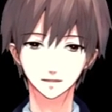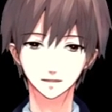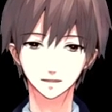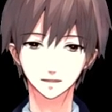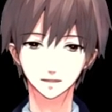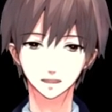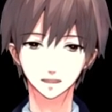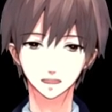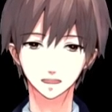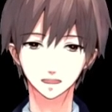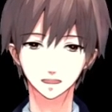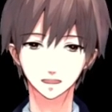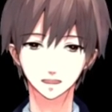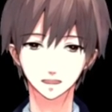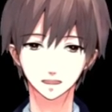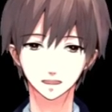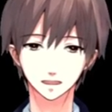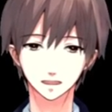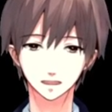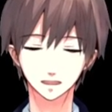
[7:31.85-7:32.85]

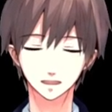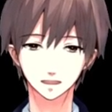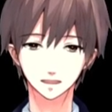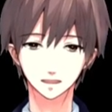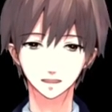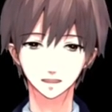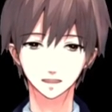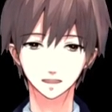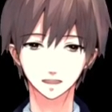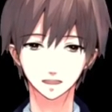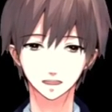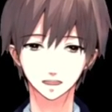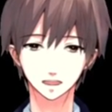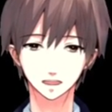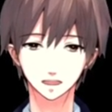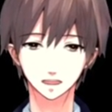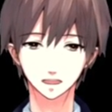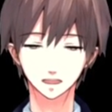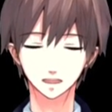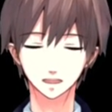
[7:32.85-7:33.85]

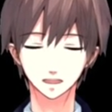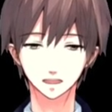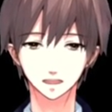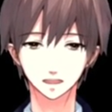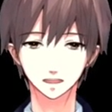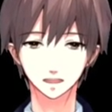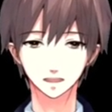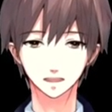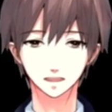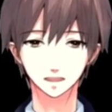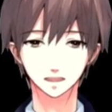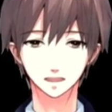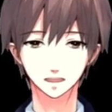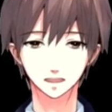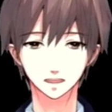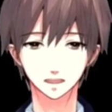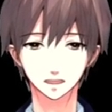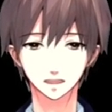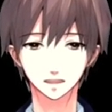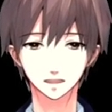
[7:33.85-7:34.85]

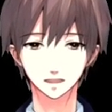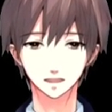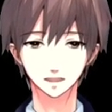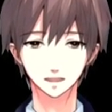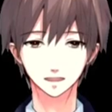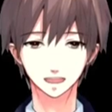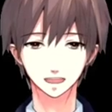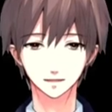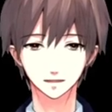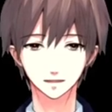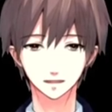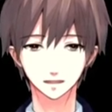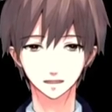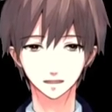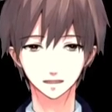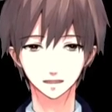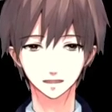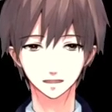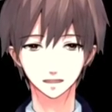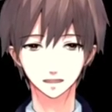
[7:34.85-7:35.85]
えー、考えることによっ
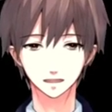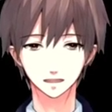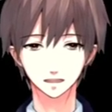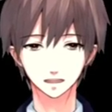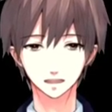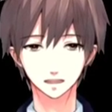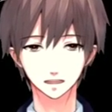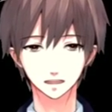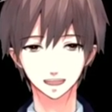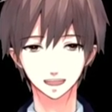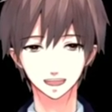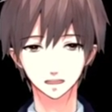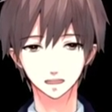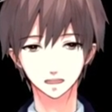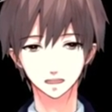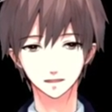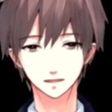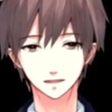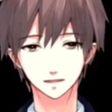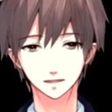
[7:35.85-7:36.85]
て、
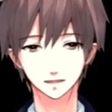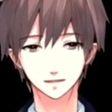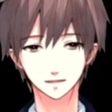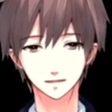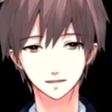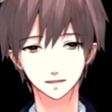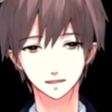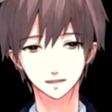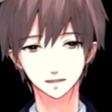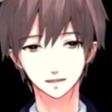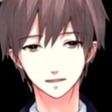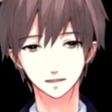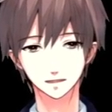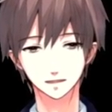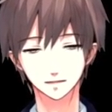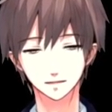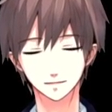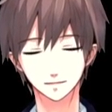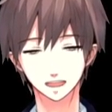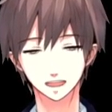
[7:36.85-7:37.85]
えー、コロナ
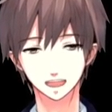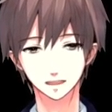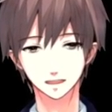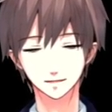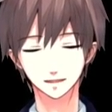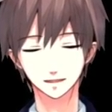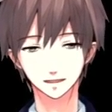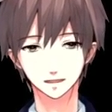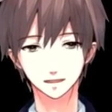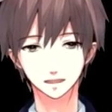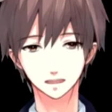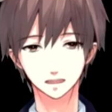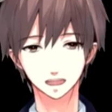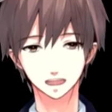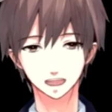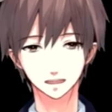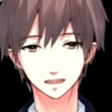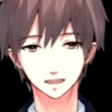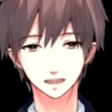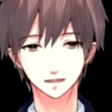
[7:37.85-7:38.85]
もしくは
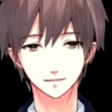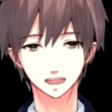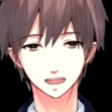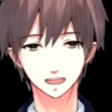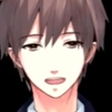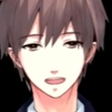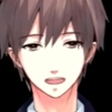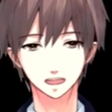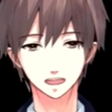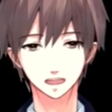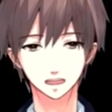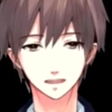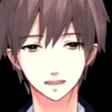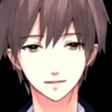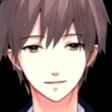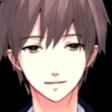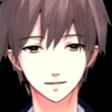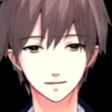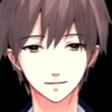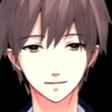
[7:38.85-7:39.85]
コロナの後の
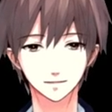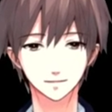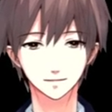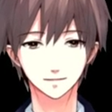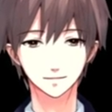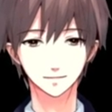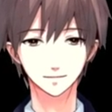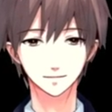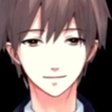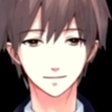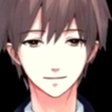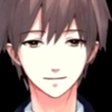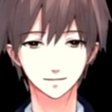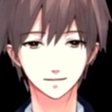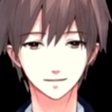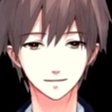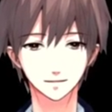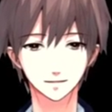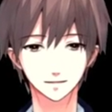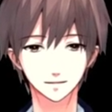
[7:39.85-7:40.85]
ビジネスを
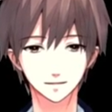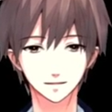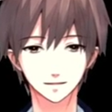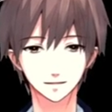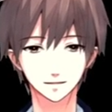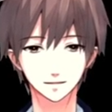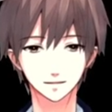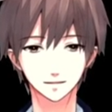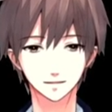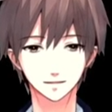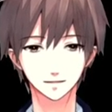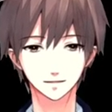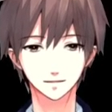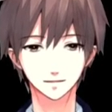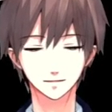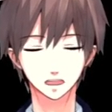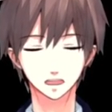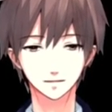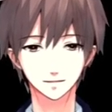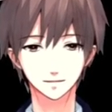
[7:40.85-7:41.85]
再構築する
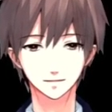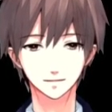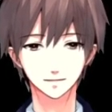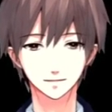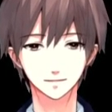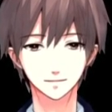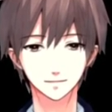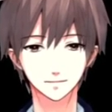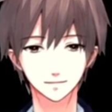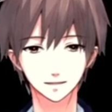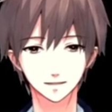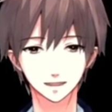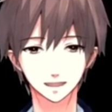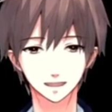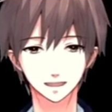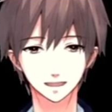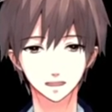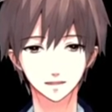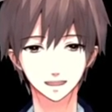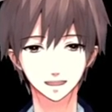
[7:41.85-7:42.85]
そんなこ
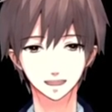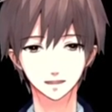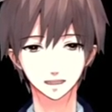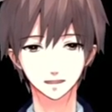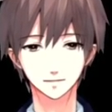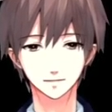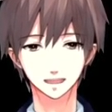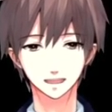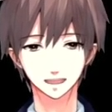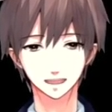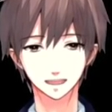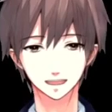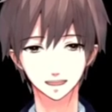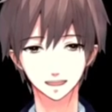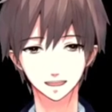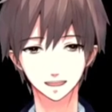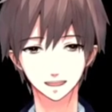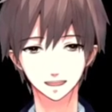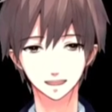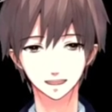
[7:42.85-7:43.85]
とが宿泊施
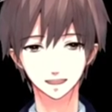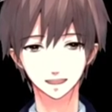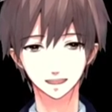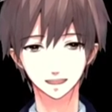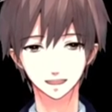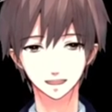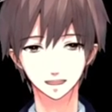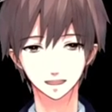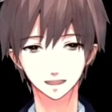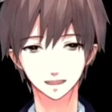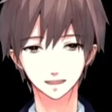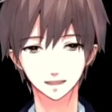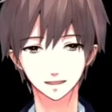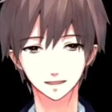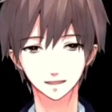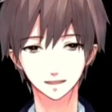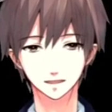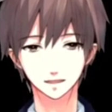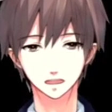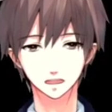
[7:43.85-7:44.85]
設で
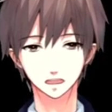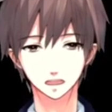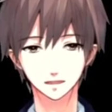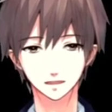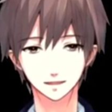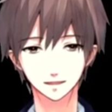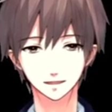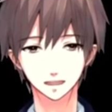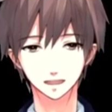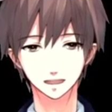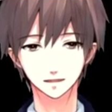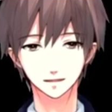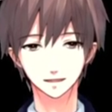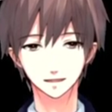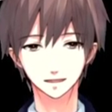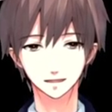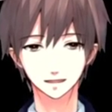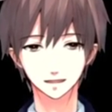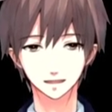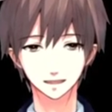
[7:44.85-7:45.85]
用意がしてあれば
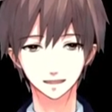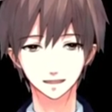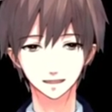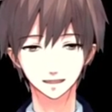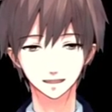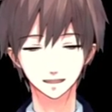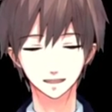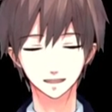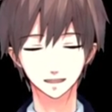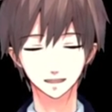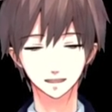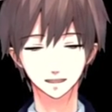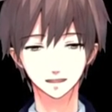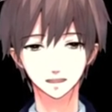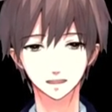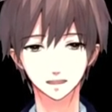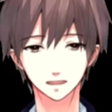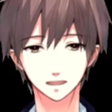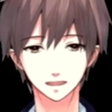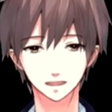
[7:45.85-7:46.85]
私たちはそこ
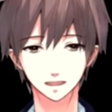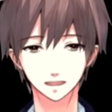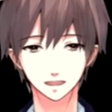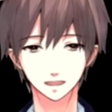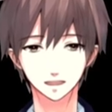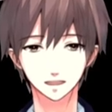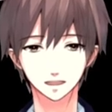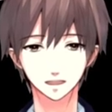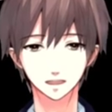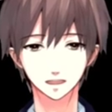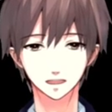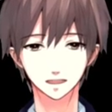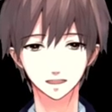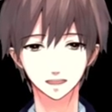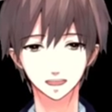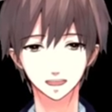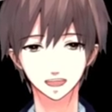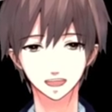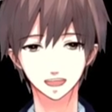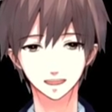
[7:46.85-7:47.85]
に私たちの
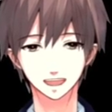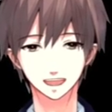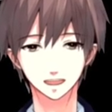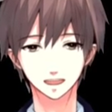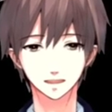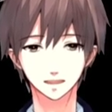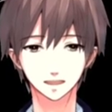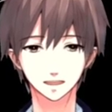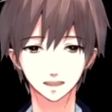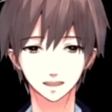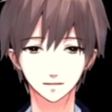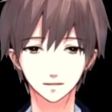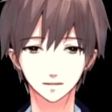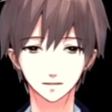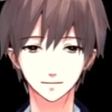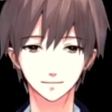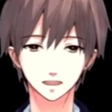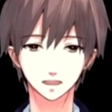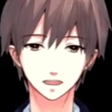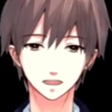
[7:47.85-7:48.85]
仲間に、
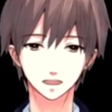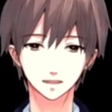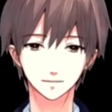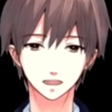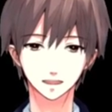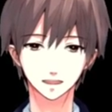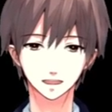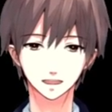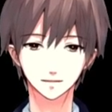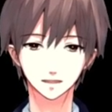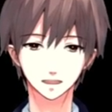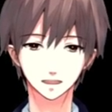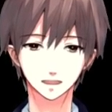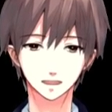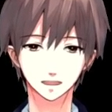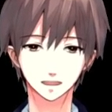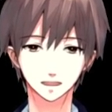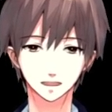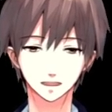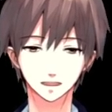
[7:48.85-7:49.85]
えー、送り込
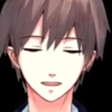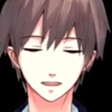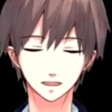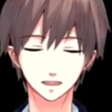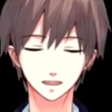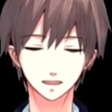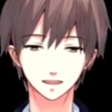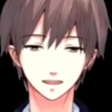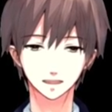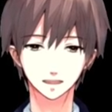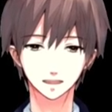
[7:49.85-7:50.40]
むことが